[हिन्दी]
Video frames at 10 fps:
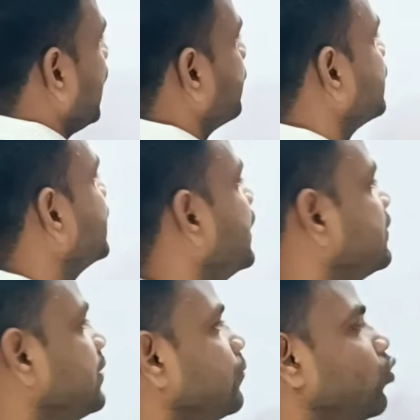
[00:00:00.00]
आप रिटर्न
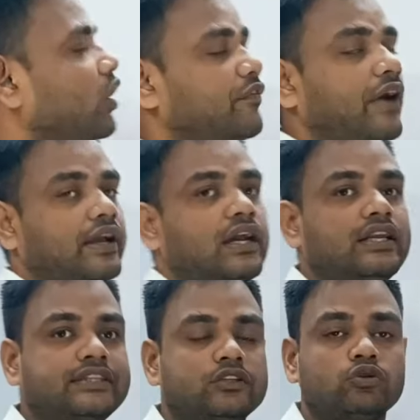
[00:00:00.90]
एग्जाम क्वालिफाई कर
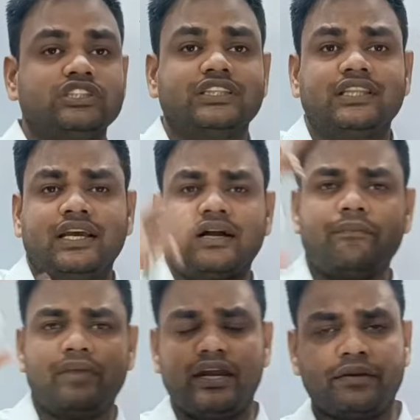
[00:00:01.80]
लेते हैं तो जितने का
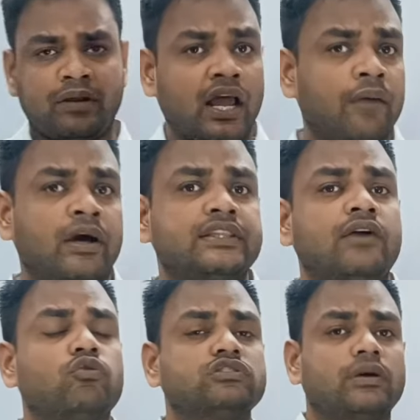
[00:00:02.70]
मेरिट में नाम आता
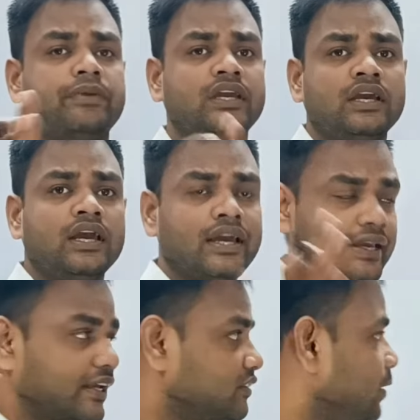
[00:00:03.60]
है वो सभी
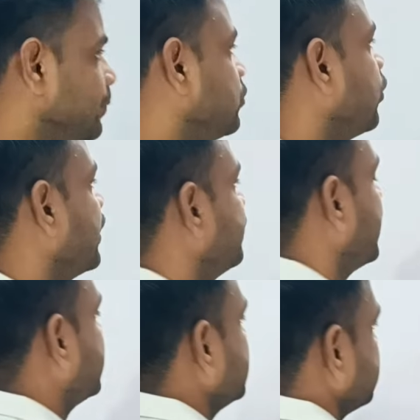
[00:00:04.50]
के सभी
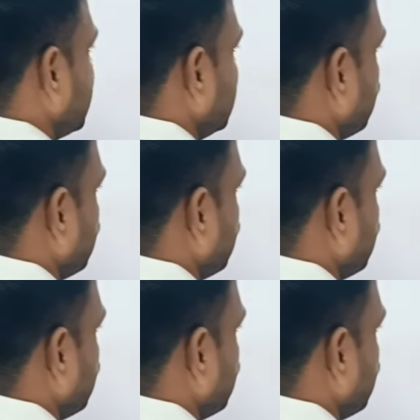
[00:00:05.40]
क्वालिफाई किसके लिए